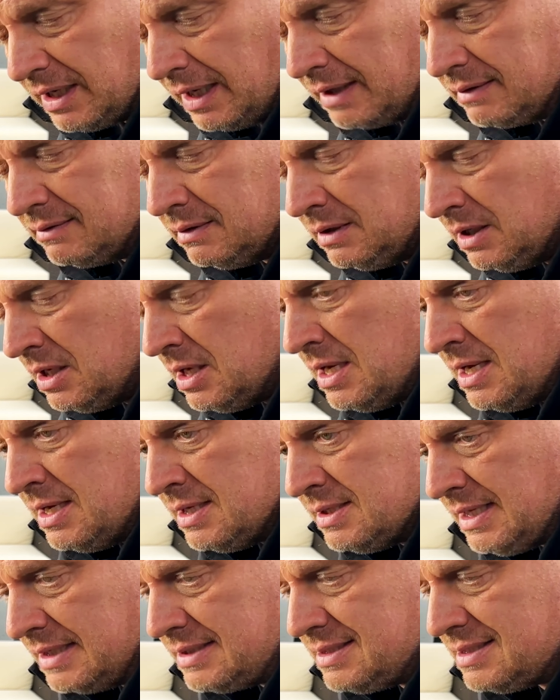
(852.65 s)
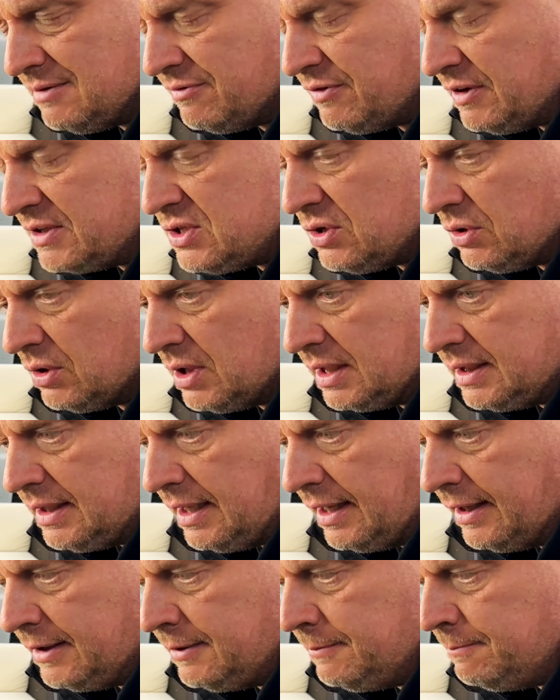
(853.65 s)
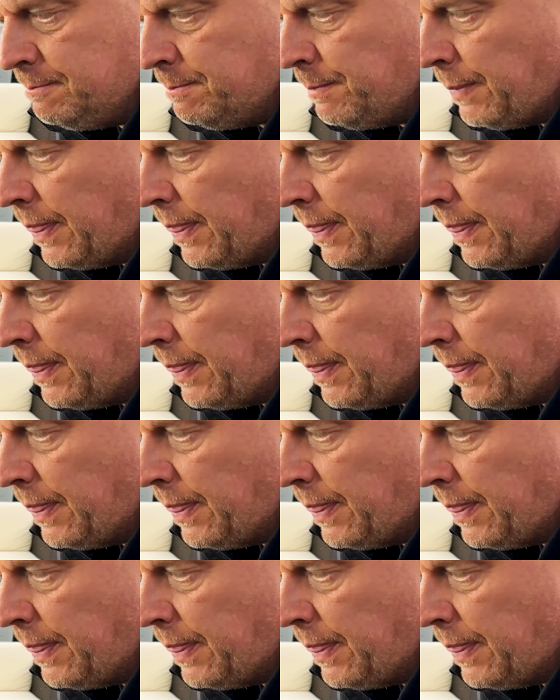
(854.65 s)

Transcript: dann setzt sie verzögert ein.